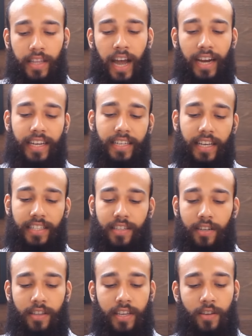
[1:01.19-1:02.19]
Tá, aqui tá
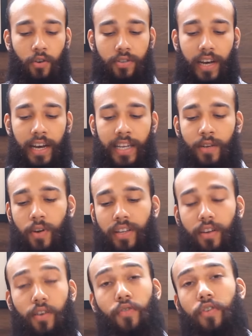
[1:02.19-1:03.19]
escrito em outra língua,
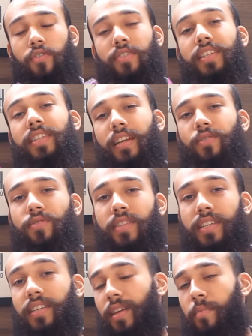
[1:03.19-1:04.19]
então não vou conseguir traduzir
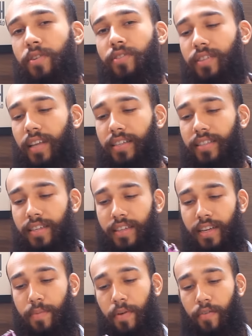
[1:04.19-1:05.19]
exatamente o que tá escrito
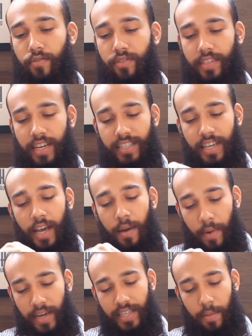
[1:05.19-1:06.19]
aqui para vocês,
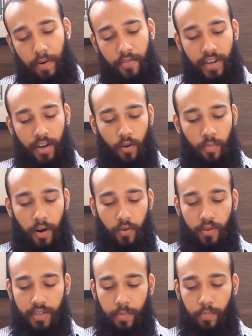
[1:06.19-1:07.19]
mas dá pra ver que alguma
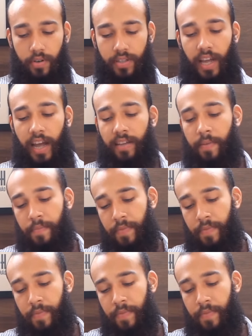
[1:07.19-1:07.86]
coisa é importada.